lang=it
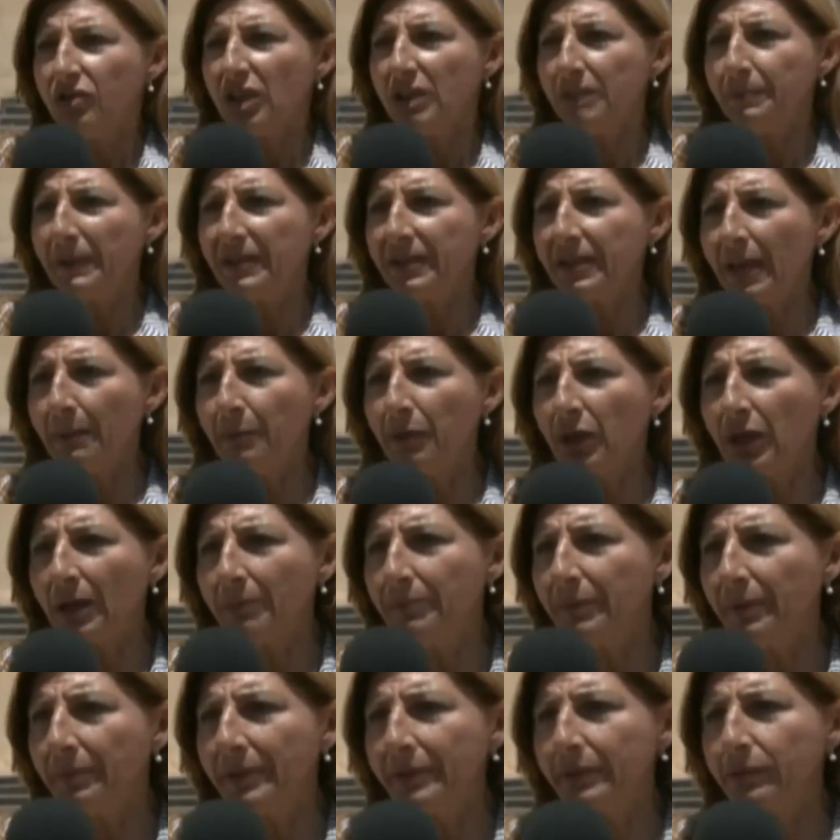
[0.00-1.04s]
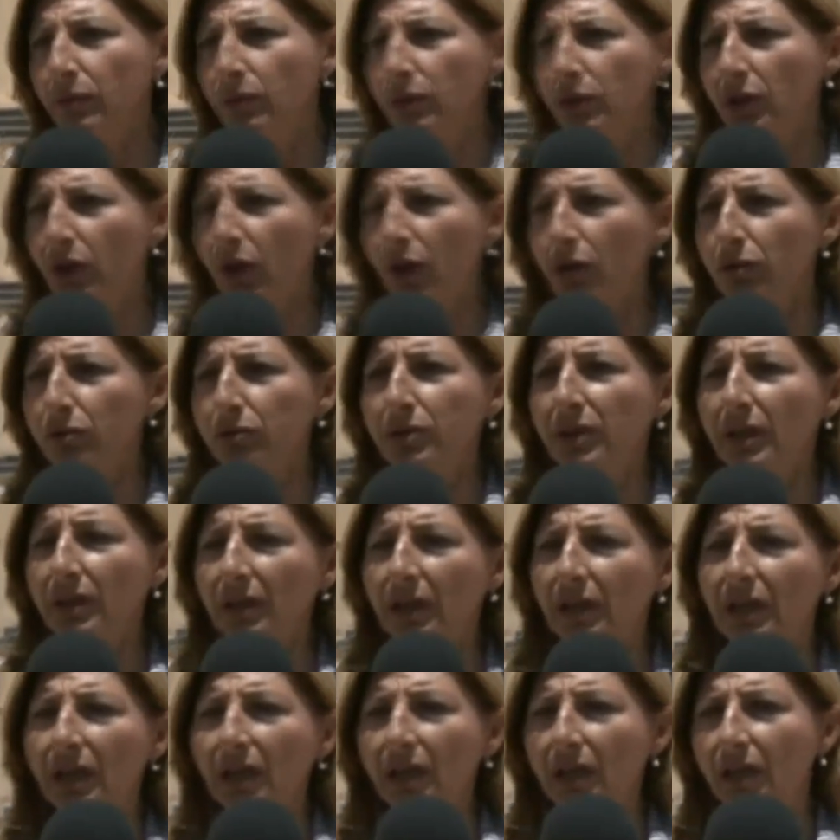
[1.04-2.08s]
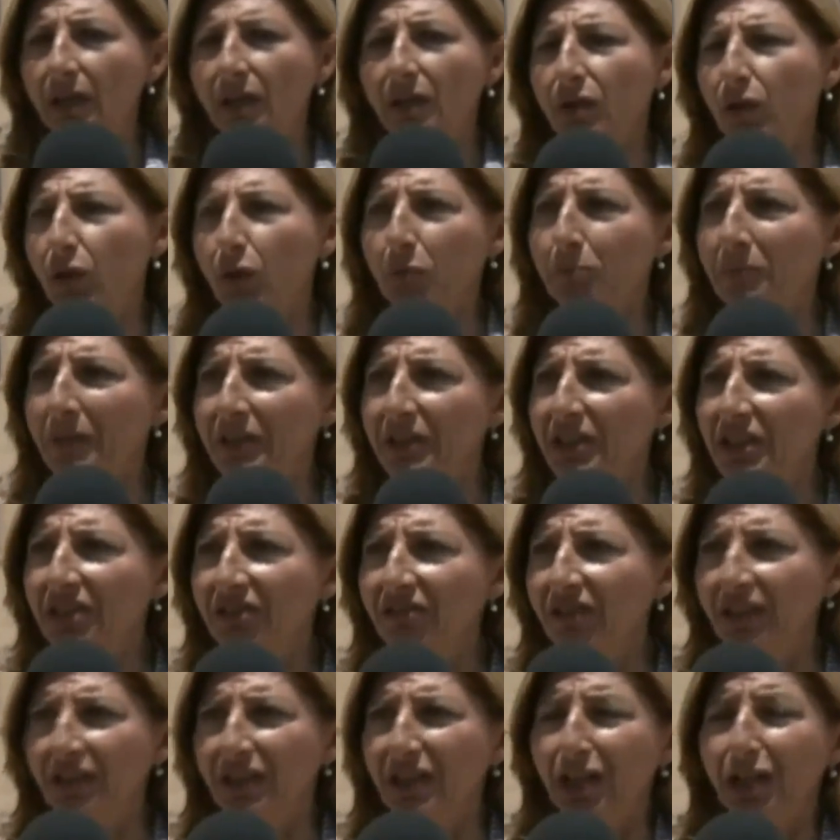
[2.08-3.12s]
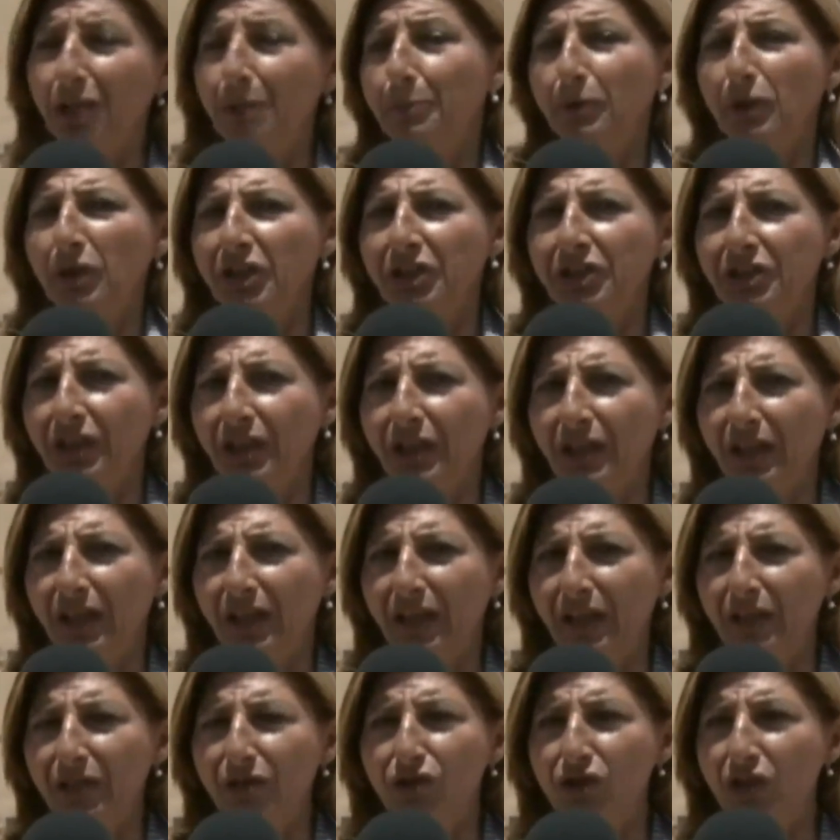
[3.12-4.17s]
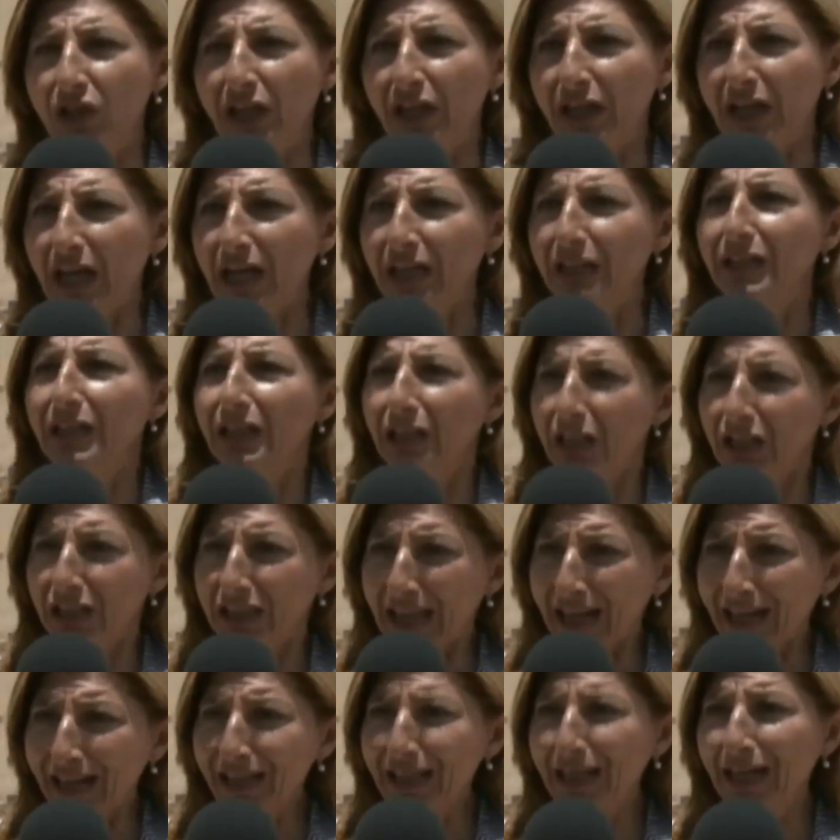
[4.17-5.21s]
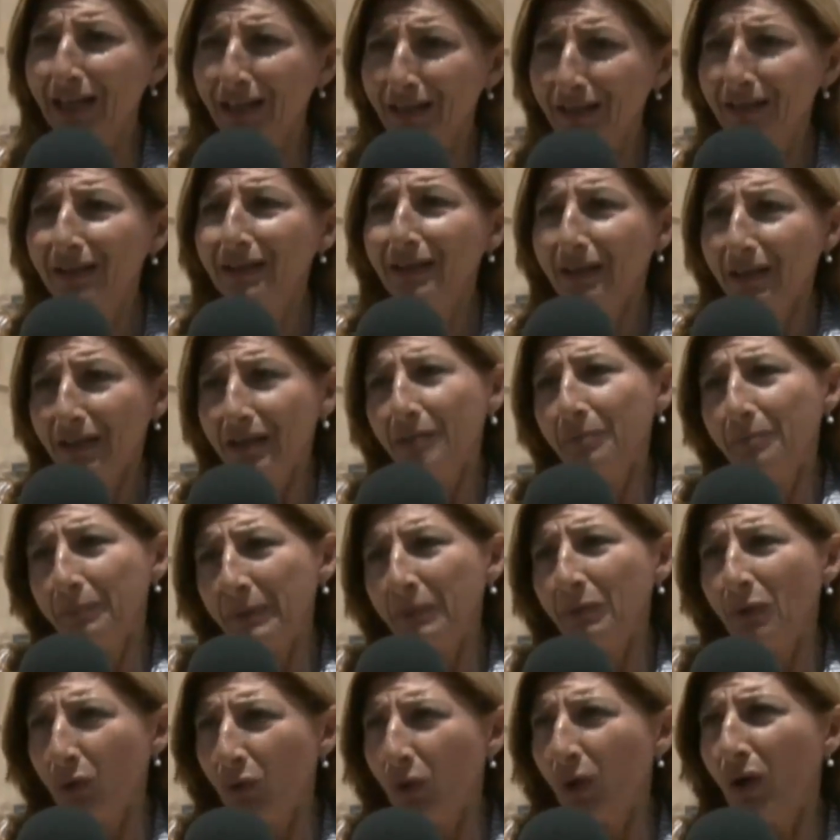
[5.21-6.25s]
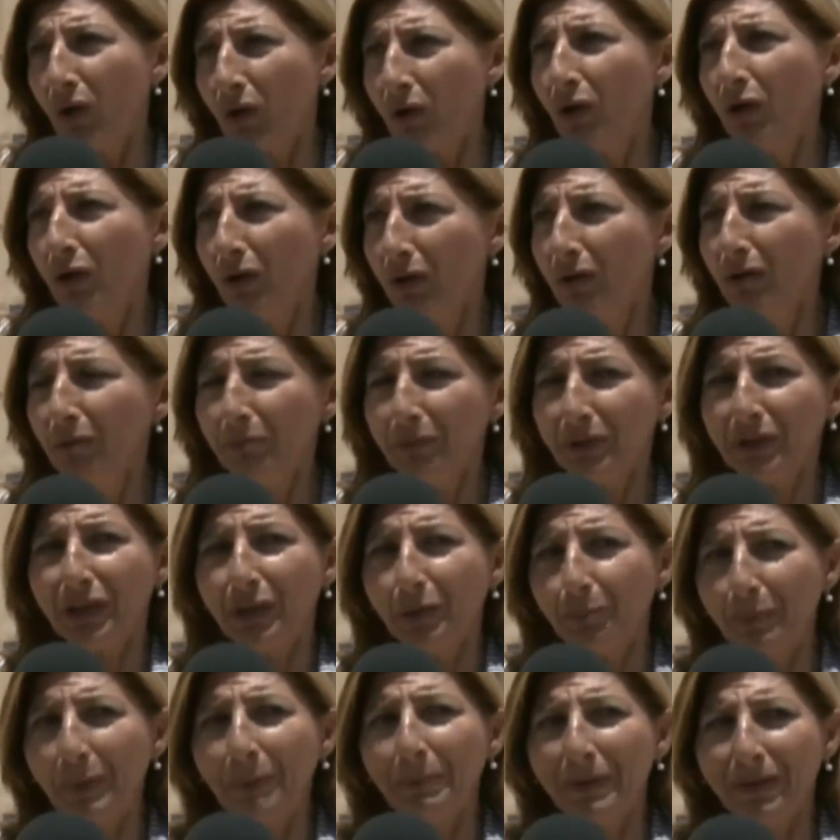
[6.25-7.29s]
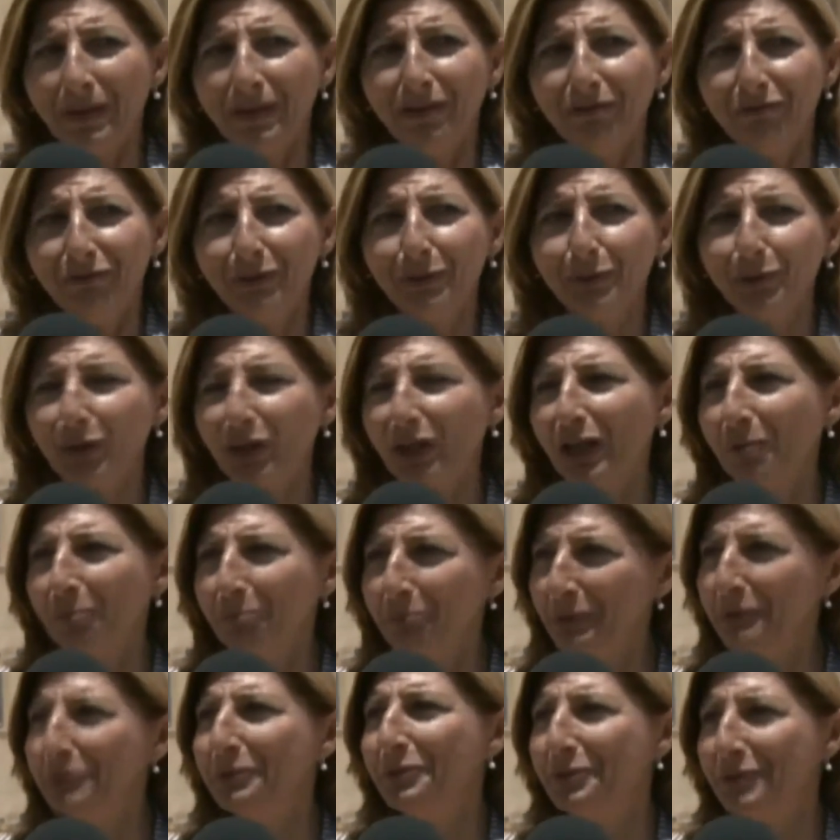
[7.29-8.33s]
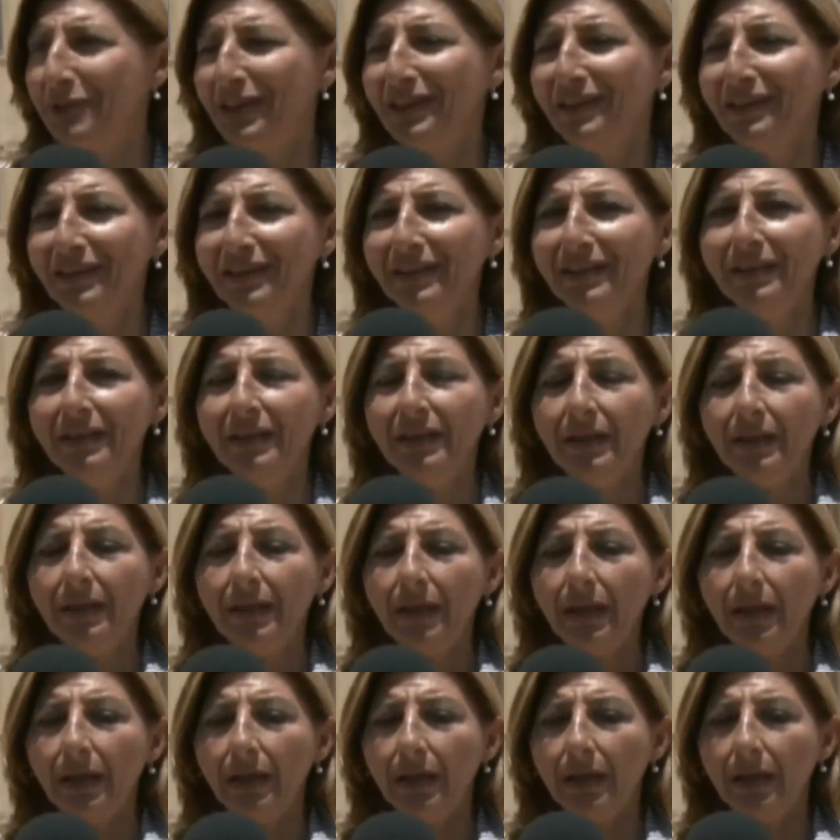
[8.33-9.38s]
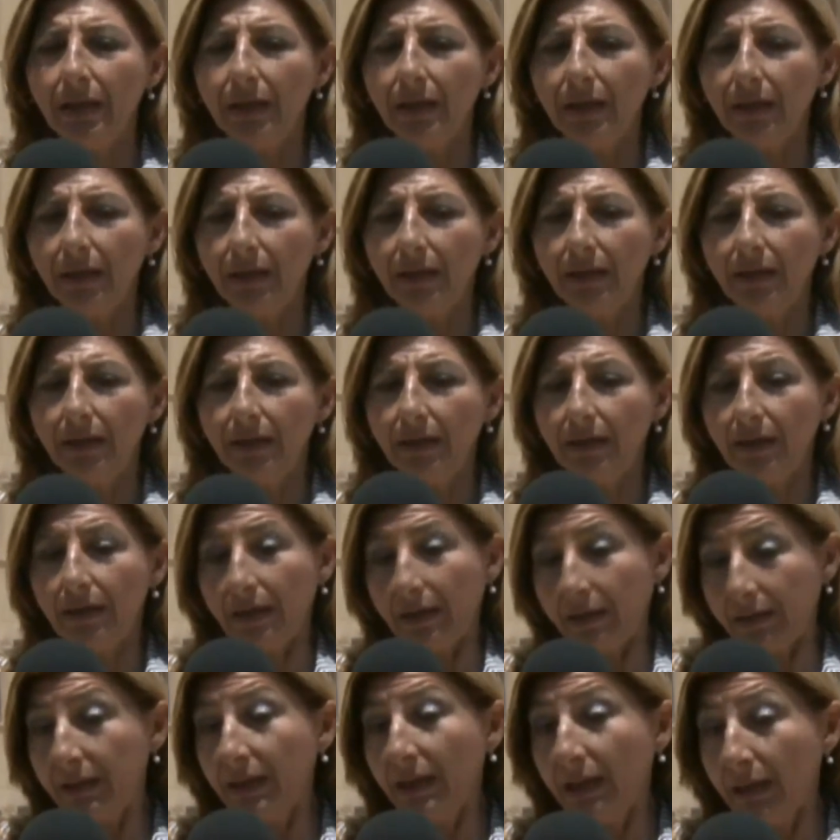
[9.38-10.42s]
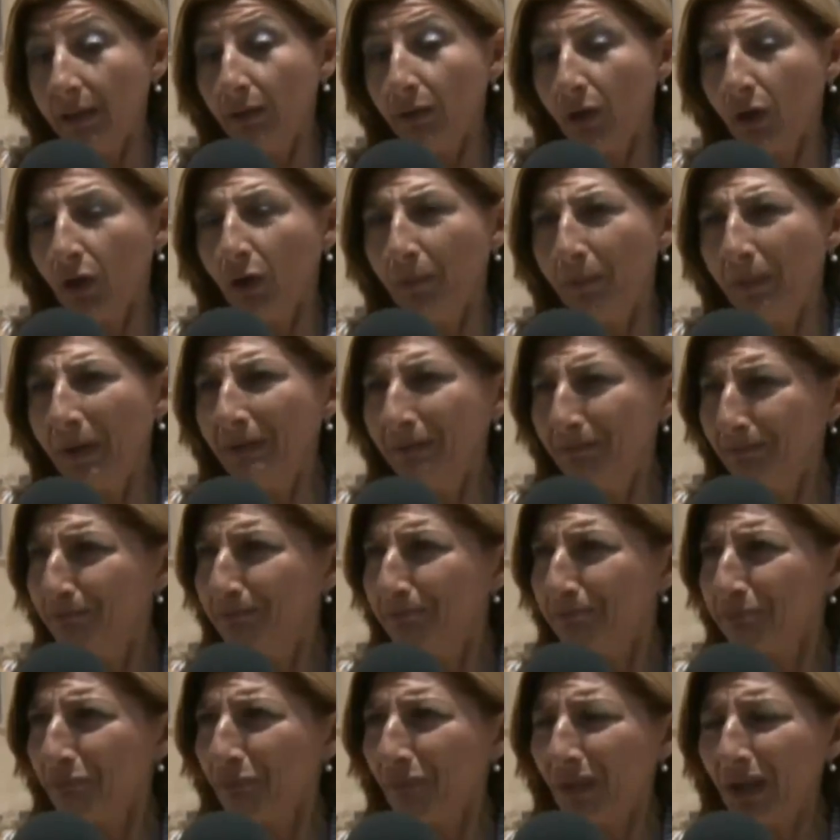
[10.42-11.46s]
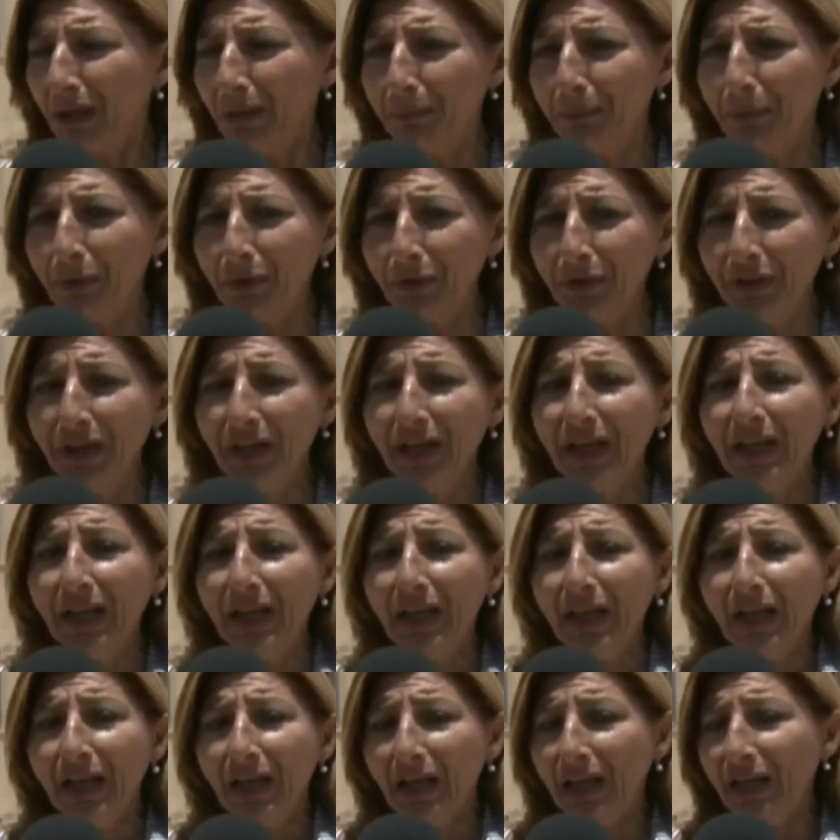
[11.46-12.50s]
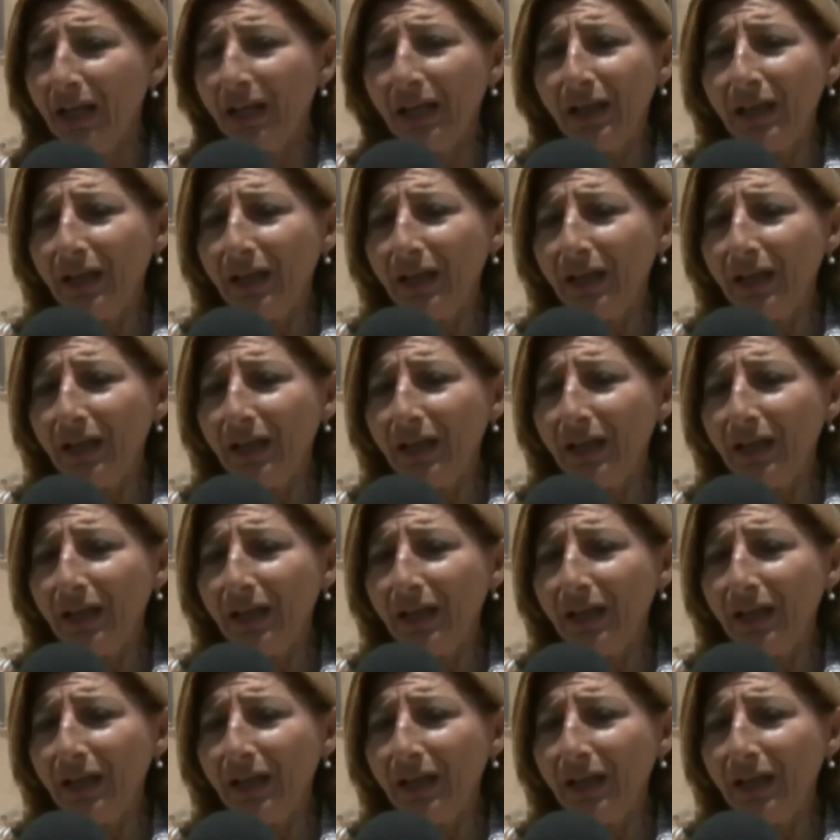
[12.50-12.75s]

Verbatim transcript: Ci aspettiamo un cambiamento di rotta nella normativa e nelle politiche in generale dall'Italia in primo luogo perché il Papa è venuto a Lampedusa e, eh, e dell'Europa poi. E,